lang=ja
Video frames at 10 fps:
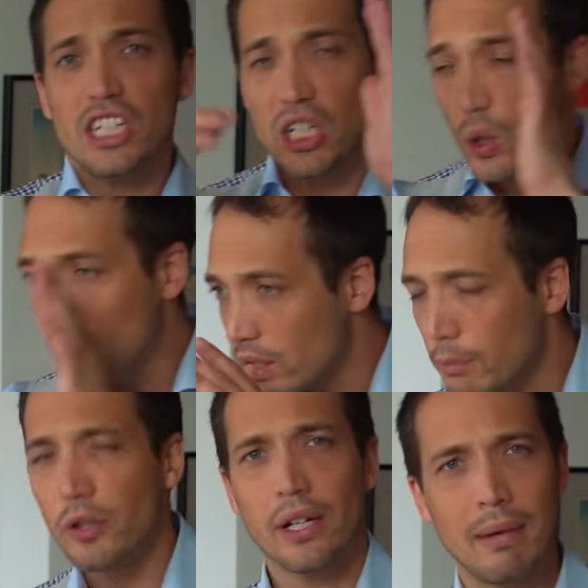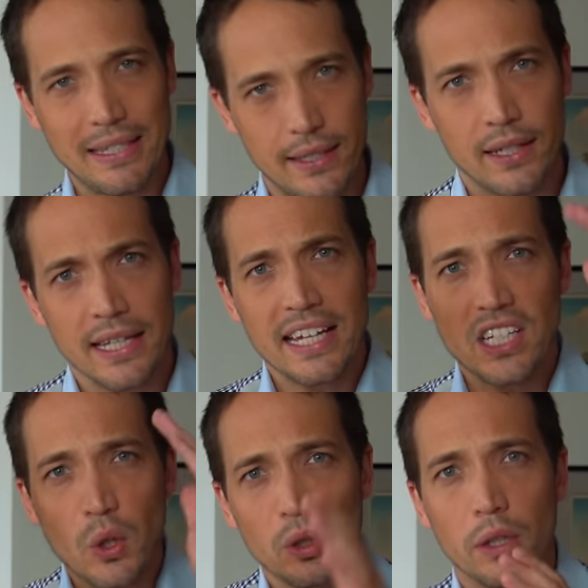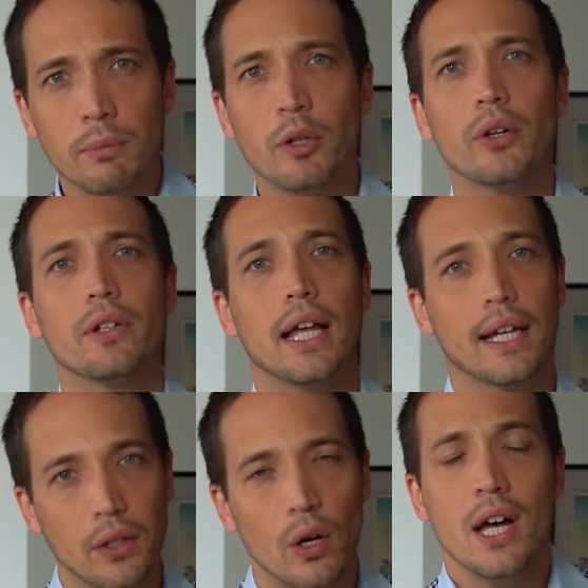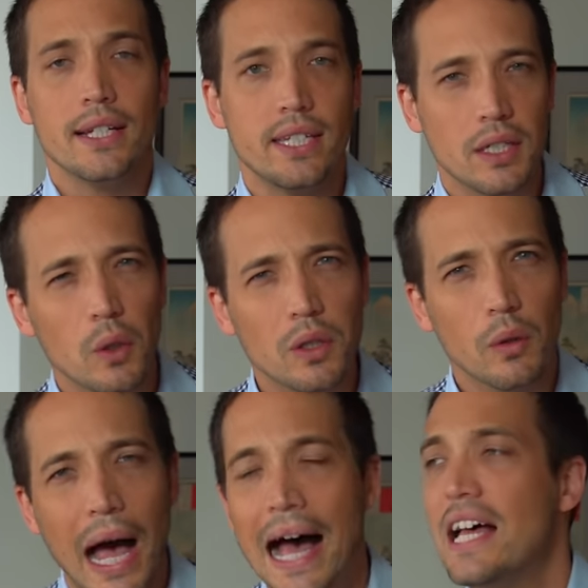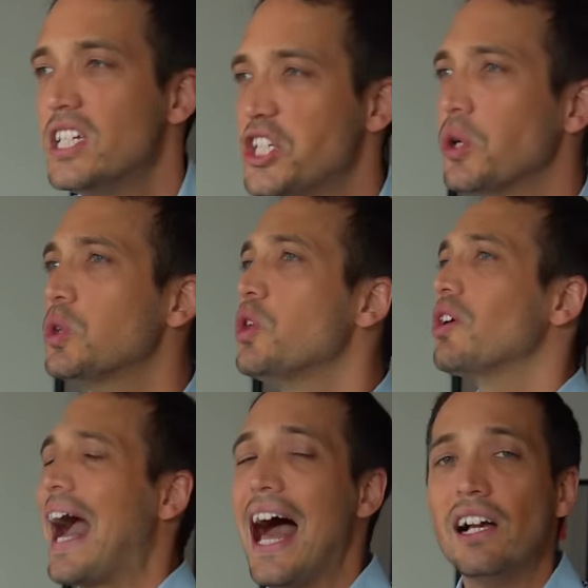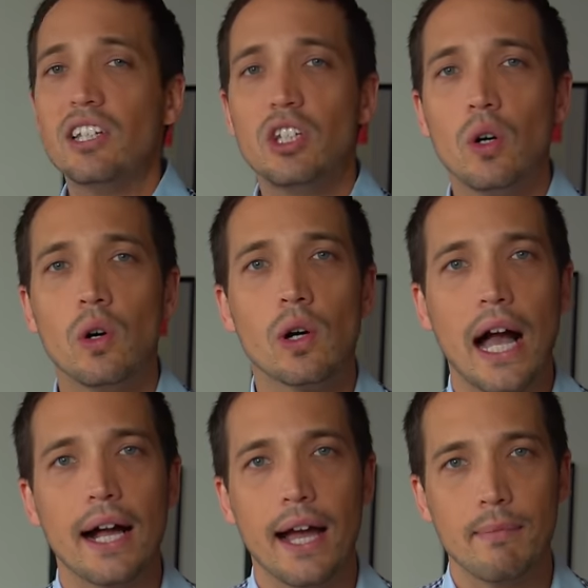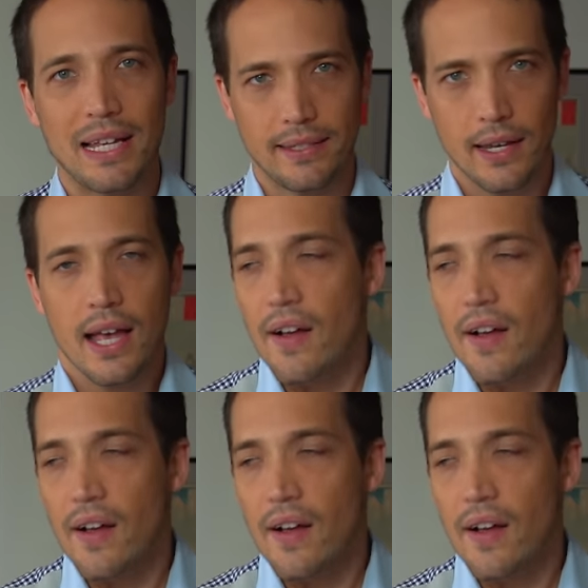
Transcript: 仕事に戻ります。で、仕事に戻るんだけど、仕事は仕事の環境を考えます。